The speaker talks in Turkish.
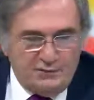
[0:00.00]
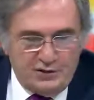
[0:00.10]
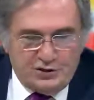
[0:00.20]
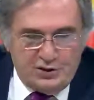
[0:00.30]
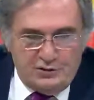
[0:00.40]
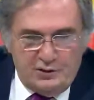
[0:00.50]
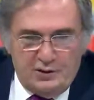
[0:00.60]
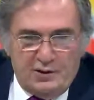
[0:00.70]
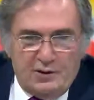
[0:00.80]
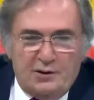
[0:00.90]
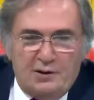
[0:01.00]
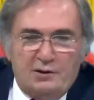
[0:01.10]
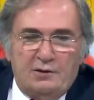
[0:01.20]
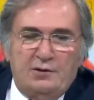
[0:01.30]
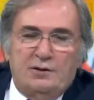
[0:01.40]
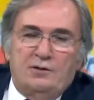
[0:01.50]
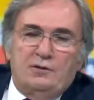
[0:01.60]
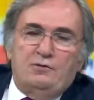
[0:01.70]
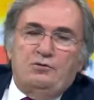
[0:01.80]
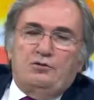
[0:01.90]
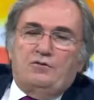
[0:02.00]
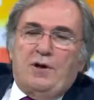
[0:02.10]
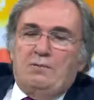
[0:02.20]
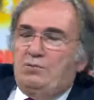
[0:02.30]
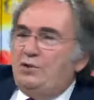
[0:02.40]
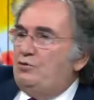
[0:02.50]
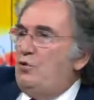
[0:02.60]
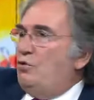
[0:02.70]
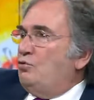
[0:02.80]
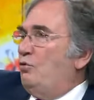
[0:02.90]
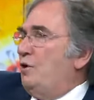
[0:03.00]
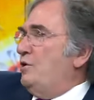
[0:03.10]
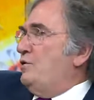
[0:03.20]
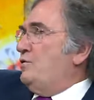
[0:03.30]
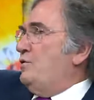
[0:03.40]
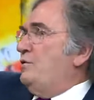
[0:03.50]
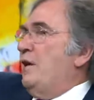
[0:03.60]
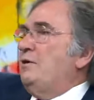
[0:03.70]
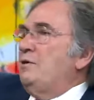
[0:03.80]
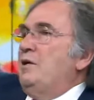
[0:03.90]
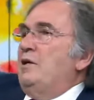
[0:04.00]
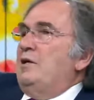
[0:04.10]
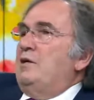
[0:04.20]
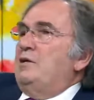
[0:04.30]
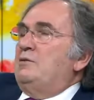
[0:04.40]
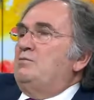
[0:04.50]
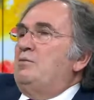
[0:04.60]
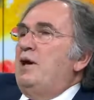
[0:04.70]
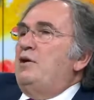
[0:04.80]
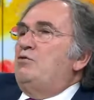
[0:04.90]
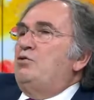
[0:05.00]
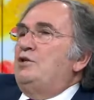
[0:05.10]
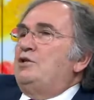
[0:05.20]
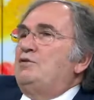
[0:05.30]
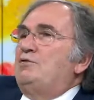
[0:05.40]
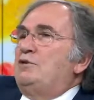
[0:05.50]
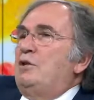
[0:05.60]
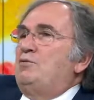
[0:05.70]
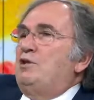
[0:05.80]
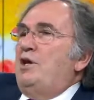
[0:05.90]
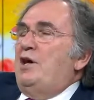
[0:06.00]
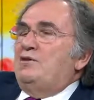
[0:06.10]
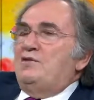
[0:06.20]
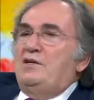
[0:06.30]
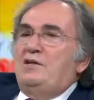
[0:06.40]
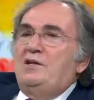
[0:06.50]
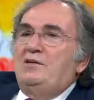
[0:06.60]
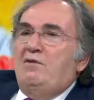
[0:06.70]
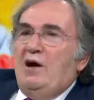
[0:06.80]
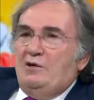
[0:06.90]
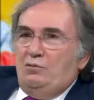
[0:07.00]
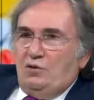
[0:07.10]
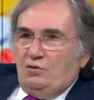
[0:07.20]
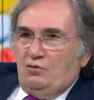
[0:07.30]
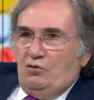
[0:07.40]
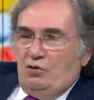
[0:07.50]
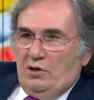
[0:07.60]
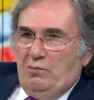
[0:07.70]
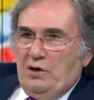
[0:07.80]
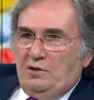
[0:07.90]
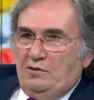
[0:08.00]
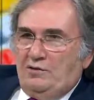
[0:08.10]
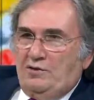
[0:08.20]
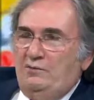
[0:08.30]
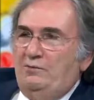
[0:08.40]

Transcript: için e, lütfen bir doktora gitsinler. B12 vitamini eksikliği var mı? Ona bakılsın.